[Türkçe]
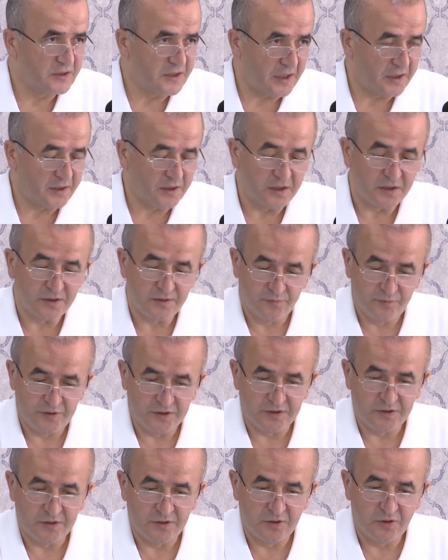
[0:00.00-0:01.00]
tekrar
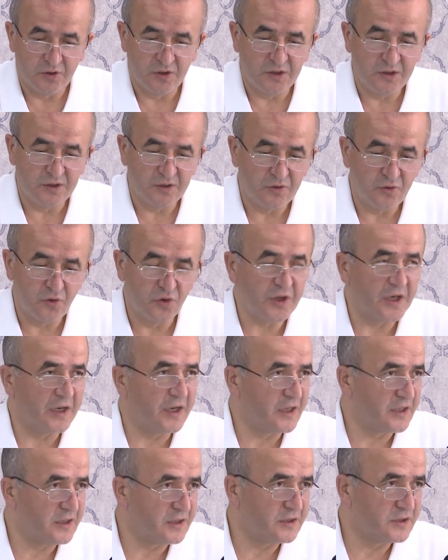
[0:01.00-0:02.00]
bir
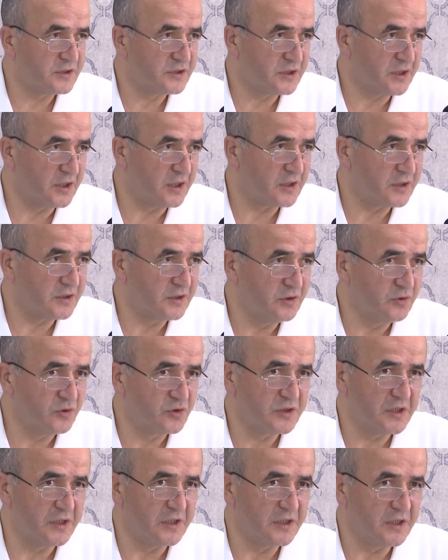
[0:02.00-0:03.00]
ödenek çıkardı.
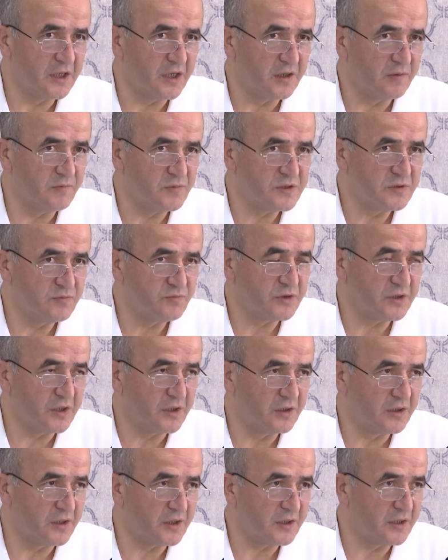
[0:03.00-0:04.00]
Özel idaremiz
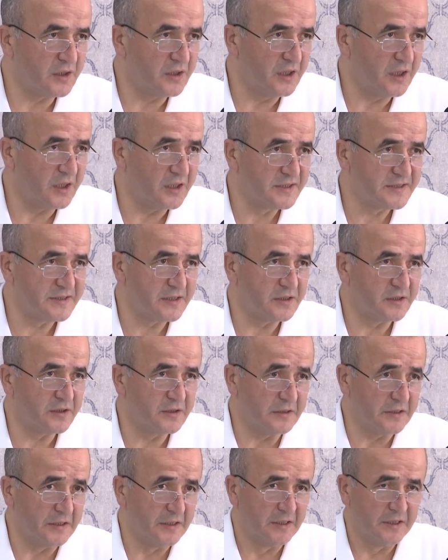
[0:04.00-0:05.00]
imkanlarıyla
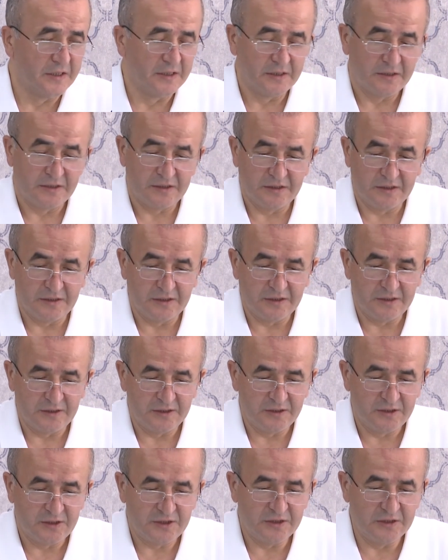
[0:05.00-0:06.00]
Hazar'ın
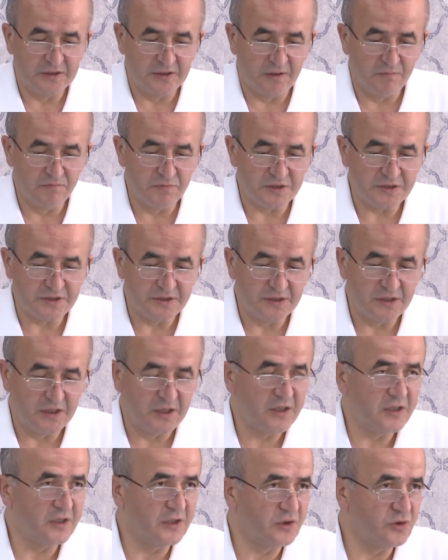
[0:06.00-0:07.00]

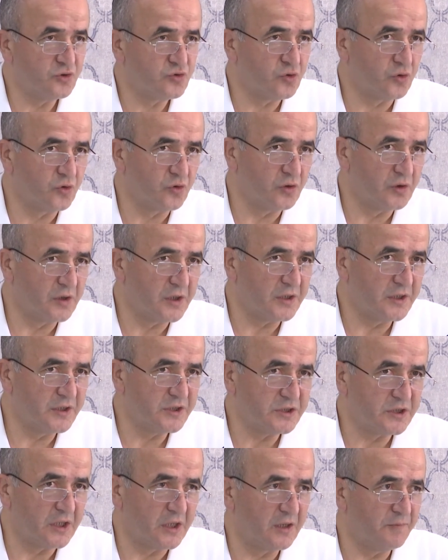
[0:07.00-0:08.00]
kirlenmesiyle ilgili sorunları
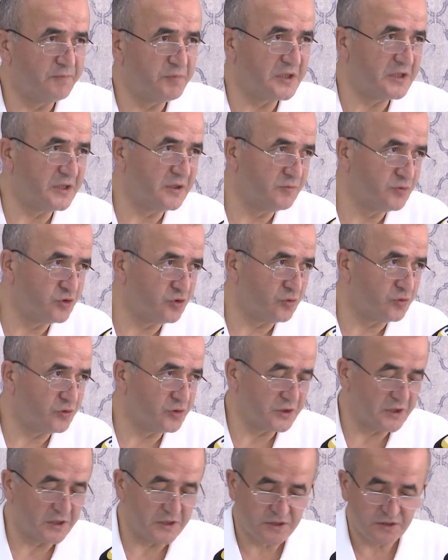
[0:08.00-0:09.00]
inşallah bitirmiş
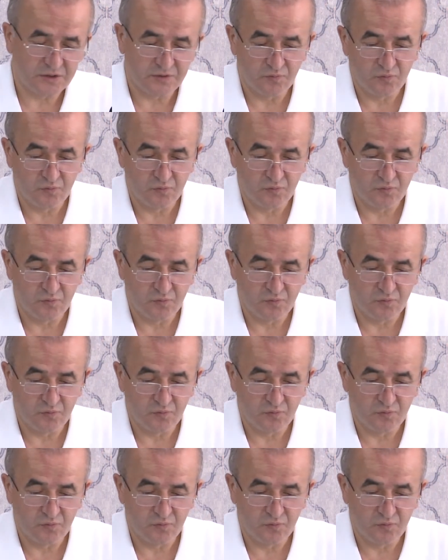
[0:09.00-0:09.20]
olacağız.